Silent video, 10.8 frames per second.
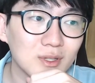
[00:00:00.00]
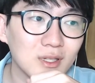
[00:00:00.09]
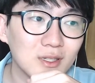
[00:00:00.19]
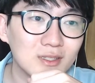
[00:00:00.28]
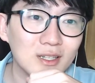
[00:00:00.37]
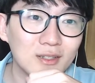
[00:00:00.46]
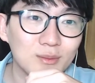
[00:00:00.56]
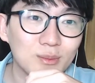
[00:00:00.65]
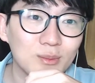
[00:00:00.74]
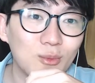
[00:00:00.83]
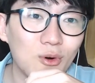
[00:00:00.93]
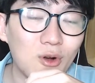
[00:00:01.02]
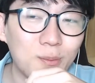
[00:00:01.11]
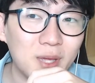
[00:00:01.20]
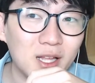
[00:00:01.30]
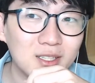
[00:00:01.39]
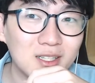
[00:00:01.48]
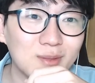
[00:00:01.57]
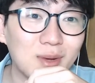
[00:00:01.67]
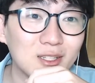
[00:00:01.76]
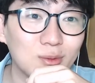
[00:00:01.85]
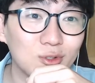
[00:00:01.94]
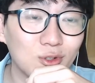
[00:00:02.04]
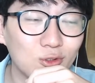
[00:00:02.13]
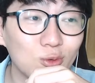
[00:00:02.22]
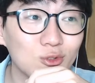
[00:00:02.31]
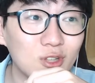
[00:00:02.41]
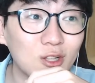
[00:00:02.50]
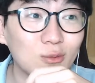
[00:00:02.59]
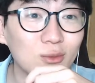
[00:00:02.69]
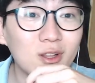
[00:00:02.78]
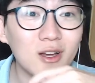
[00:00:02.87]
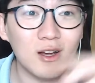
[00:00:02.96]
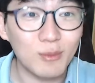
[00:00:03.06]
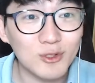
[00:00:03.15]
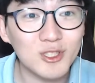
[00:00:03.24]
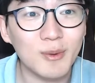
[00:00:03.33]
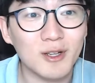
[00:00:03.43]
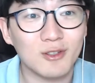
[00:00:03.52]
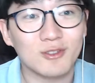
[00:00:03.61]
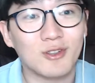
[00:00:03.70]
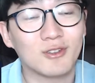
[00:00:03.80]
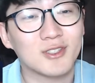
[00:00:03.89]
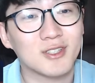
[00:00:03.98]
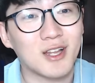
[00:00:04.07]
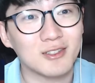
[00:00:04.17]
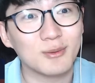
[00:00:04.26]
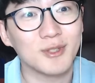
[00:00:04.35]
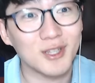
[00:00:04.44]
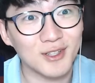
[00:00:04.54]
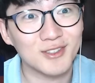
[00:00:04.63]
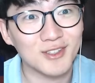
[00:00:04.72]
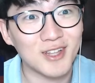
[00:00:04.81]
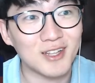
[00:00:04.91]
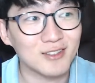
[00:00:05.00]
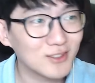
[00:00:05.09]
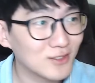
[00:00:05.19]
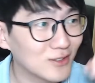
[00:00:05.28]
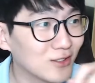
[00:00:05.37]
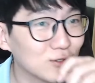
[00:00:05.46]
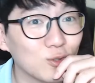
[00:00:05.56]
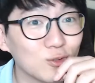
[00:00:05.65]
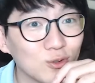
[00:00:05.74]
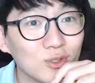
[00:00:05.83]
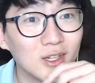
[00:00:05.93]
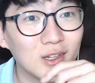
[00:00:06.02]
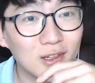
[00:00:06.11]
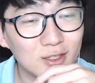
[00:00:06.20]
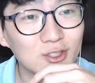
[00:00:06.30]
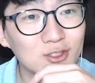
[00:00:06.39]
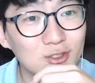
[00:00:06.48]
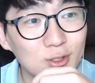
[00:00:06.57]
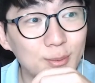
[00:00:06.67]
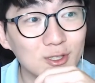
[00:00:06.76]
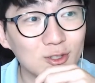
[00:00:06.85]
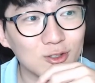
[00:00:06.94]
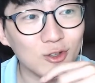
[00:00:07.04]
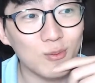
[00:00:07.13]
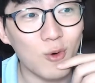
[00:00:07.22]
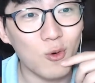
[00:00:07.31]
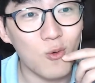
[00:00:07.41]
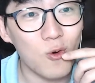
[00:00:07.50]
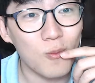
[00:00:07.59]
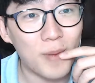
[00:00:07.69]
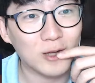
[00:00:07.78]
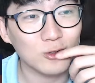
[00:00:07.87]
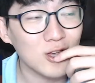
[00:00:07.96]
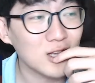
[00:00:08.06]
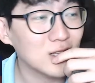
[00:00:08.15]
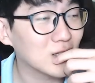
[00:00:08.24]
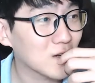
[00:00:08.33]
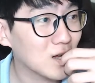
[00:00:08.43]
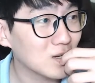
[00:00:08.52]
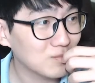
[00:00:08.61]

이제 뭐 커피 한 잔씩 마시면서 좀 수다 좀 떨다가 뭐 집에 가서 저녁 식사하시면 되겠죠 다들 저도 집에서 저녁 먹고 방송해야 되니까